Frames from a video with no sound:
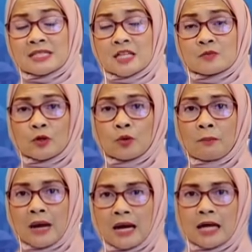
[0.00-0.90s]
kapasitas
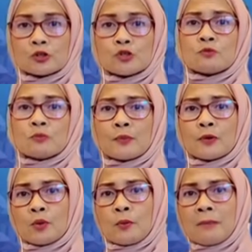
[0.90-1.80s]
penumpang atau jumlah
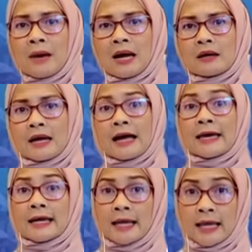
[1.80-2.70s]
penumpang
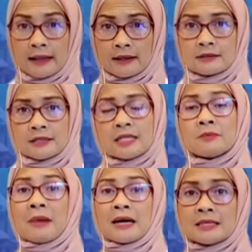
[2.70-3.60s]
KRL
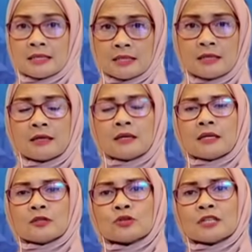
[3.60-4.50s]
tadi pagi
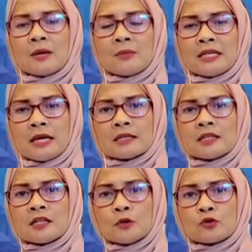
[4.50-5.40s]
hmm. itu kita melihat
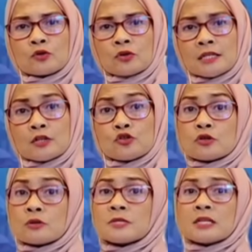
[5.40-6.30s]
ada penurunan yang
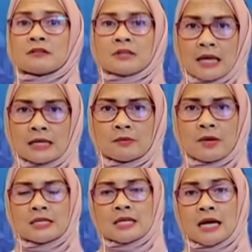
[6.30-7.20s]
cukup signifikan
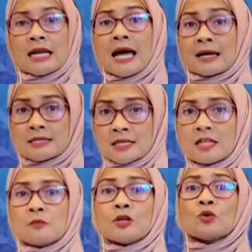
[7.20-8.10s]
dibandingkan hari
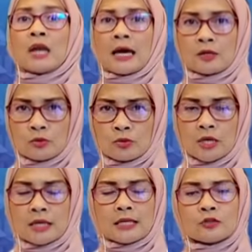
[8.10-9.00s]
Senin minggu lalu.
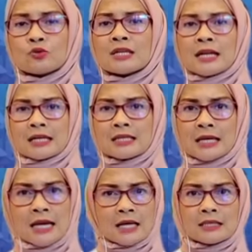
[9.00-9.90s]
Ya, itu ya.
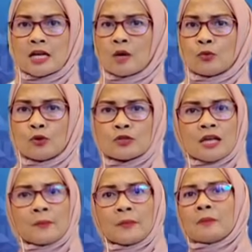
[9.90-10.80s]
kira-kira ya.
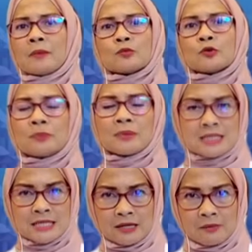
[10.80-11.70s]
30 sampai 40
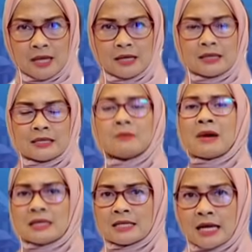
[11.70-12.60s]
persen, Mbak,
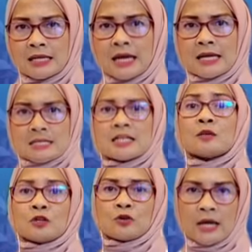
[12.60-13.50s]
dibandingkan hari
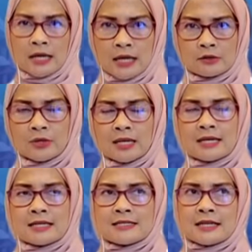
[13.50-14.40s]
Senin minggu yang lalu.
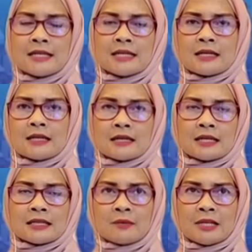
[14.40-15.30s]
Okay. Jadi
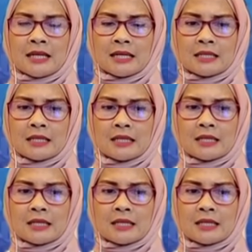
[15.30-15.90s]
kita melihat